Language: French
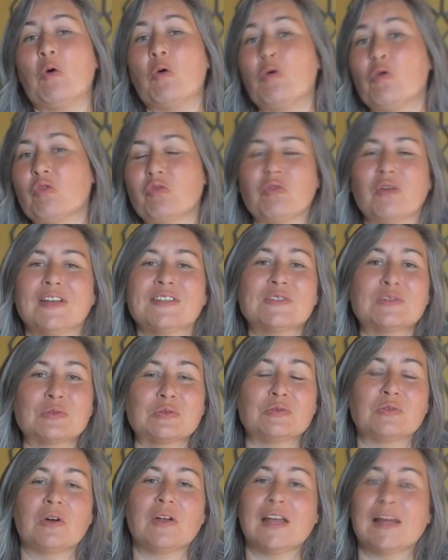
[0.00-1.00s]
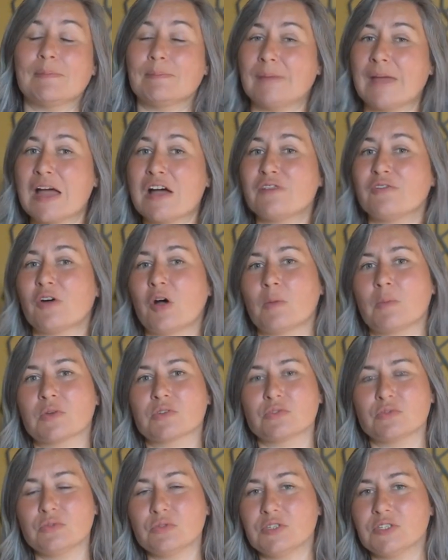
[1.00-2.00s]
On voit souvent la
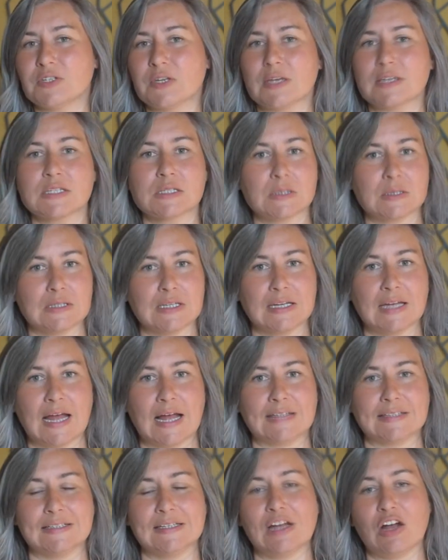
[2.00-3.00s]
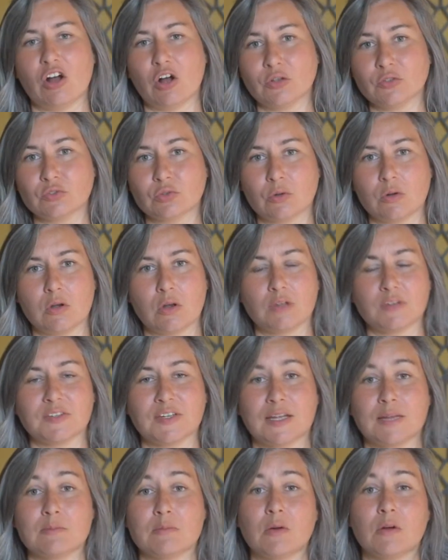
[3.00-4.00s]
performance du chien se dégrader entre
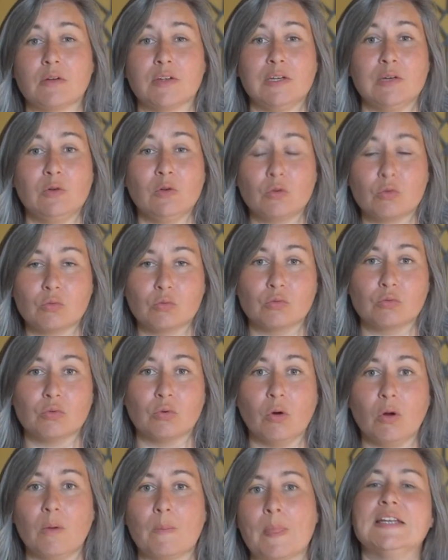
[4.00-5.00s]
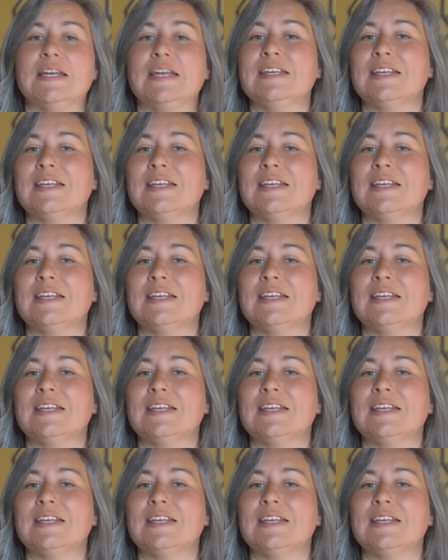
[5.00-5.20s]
l'entraînement et le concours.